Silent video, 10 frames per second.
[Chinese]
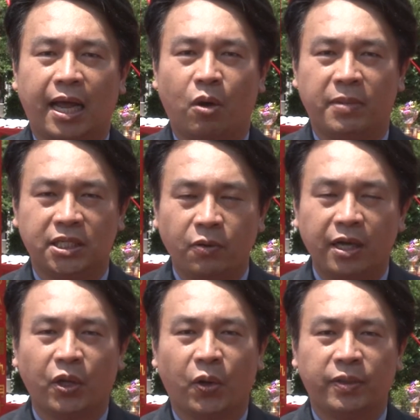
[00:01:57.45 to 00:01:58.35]
那我们希
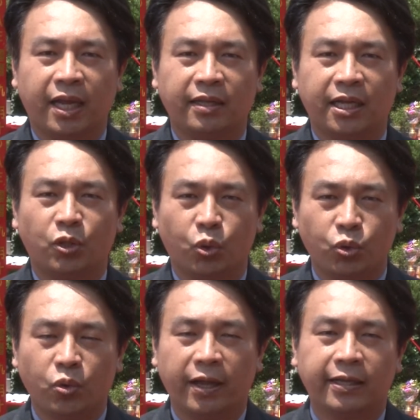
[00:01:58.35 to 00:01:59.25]
望有这样的一个图
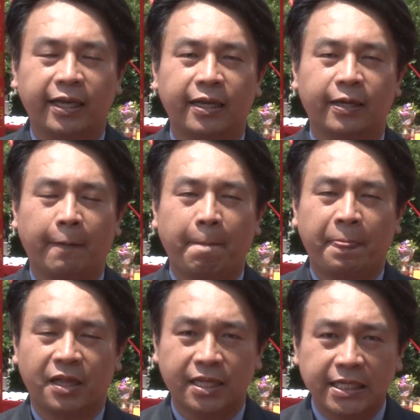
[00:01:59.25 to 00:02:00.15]
书馆的一个
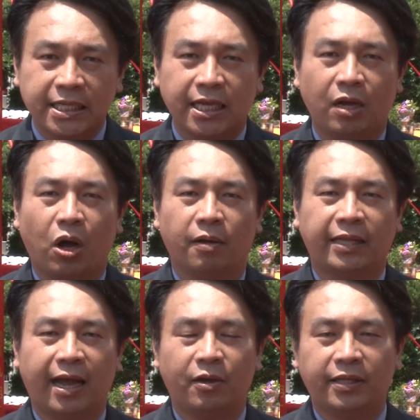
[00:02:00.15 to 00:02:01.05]
设计哈，
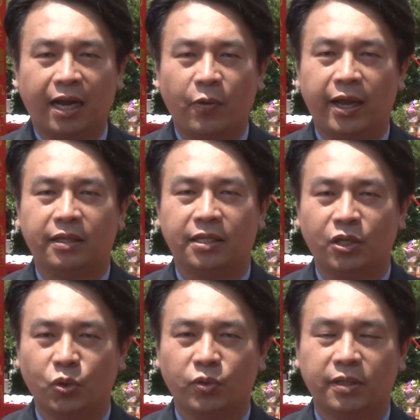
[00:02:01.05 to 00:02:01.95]
它将会新
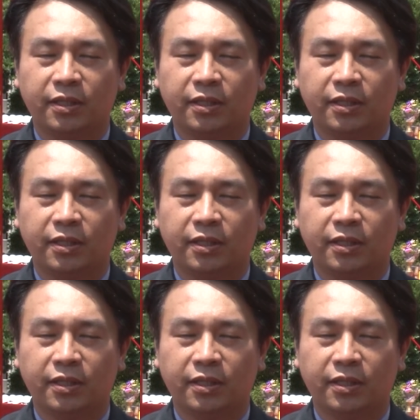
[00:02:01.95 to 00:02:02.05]
竹